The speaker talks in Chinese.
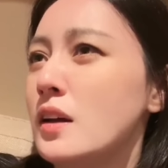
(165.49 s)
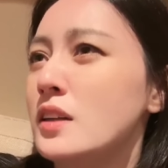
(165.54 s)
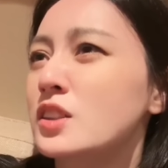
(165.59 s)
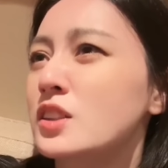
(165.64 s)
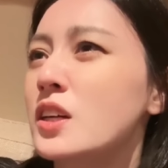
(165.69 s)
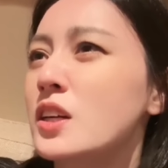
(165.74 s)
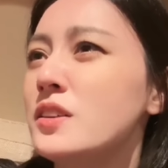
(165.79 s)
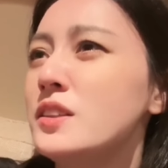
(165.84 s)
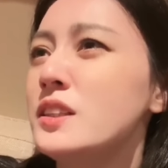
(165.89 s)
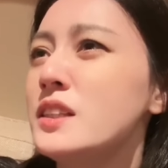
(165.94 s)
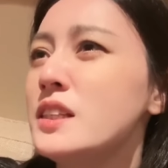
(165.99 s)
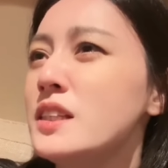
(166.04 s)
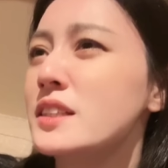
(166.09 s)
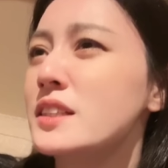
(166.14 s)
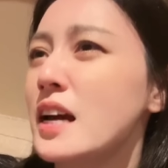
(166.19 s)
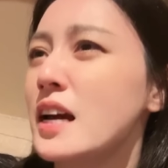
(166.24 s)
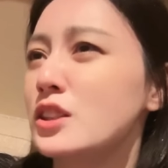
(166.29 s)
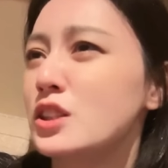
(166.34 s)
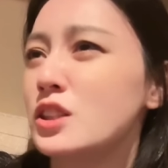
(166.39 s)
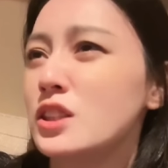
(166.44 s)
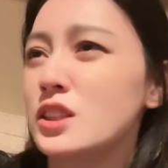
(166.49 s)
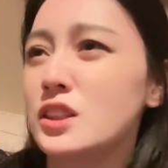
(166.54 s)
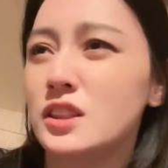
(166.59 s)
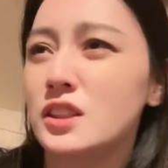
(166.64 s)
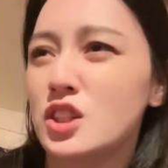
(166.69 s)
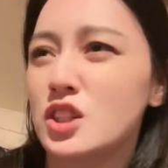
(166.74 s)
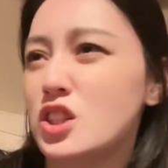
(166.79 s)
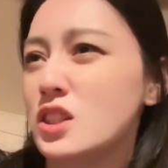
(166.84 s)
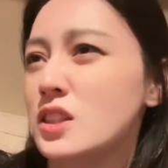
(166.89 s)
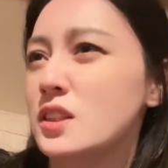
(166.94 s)
沉浸在自己
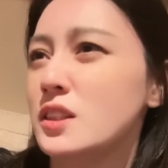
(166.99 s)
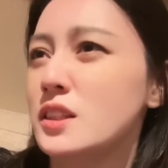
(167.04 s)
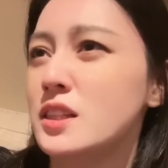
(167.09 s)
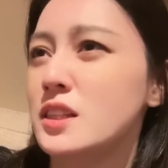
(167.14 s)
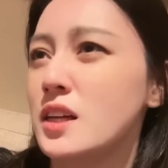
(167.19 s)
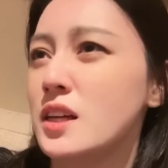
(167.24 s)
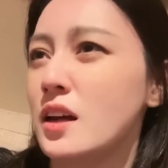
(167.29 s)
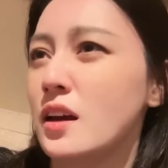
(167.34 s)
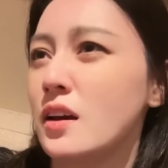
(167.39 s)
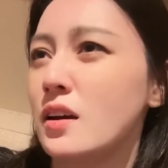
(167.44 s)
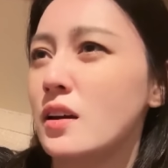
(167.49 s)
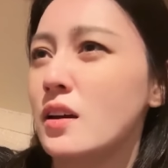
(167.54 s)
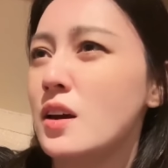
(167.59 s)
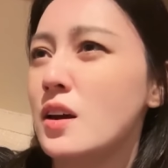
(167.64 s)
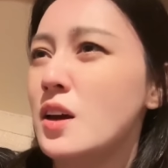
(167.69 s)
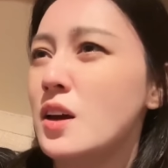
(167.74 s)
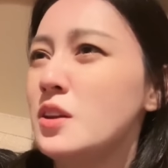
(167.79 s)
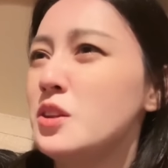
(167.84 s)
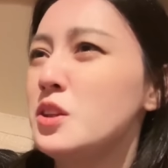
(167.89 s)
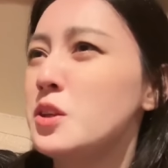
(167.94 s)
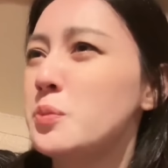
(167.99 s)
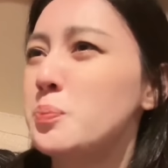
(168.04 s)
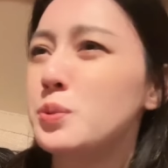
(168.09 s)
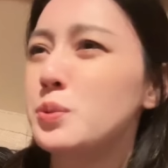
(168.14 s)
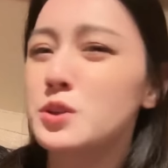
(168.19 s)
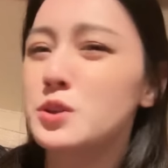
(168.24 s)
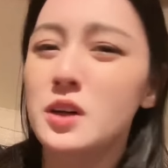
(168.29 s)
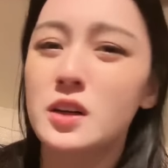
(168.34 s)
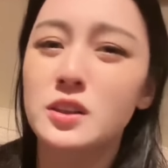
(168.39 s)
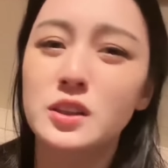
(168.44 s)
的世界，你不
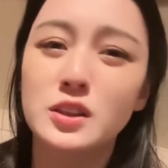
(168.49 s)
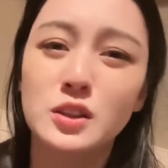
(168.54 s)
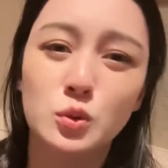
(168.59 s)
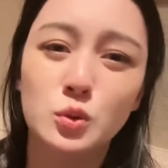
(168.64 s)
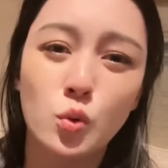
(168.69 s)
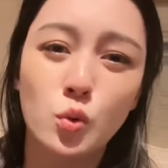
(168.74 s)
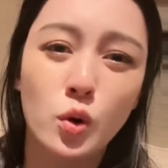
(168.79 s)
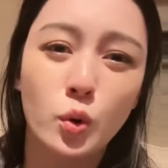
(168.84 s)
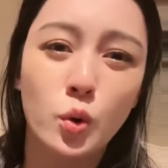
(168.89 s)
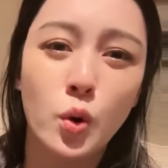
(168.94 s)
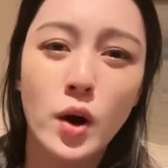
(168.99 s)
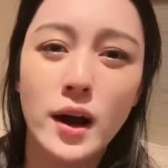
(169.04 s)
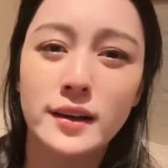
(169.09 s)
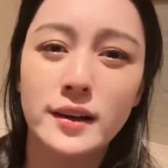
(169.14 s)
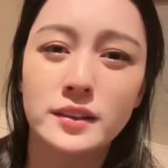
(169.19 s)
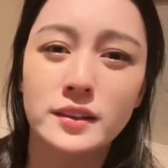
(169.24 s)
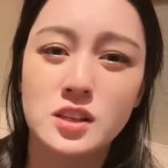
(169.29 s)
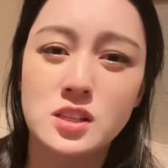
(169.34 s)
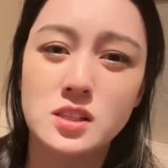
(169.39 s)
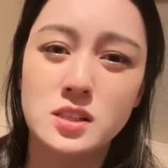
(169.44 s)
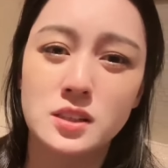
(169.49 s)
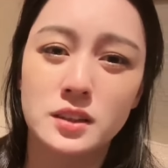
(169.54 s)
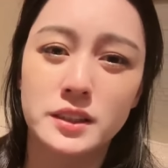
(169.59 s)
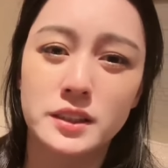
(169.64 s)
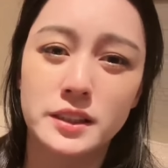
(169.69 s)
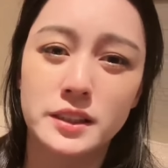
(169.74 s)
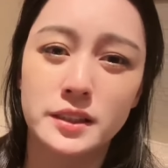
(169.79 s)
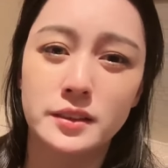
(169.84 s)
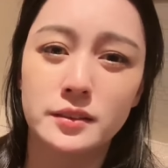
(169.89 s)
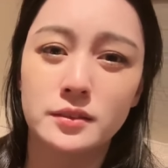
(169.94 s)
知道这是多快乐的事
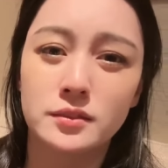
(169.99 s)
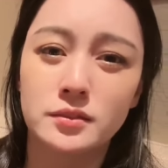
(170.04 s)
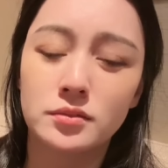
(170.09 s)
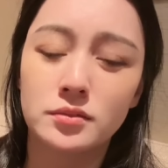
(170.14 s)
情，